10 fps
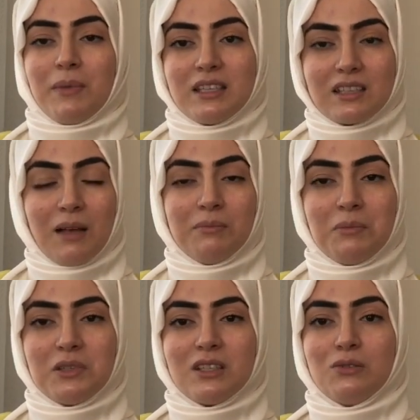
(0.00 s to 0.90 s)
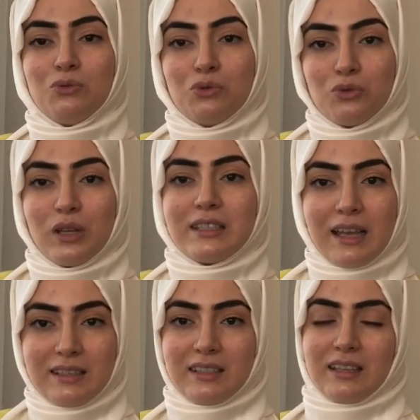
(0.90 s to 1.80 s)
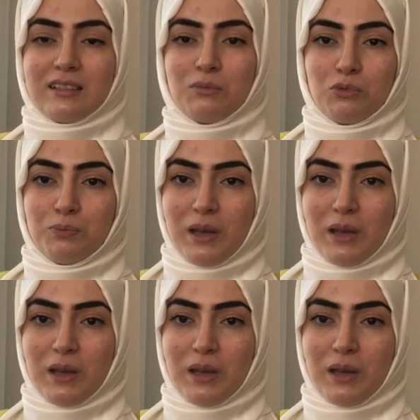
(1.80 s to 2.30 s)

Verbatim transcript: Beslenmemizin %80'ini bu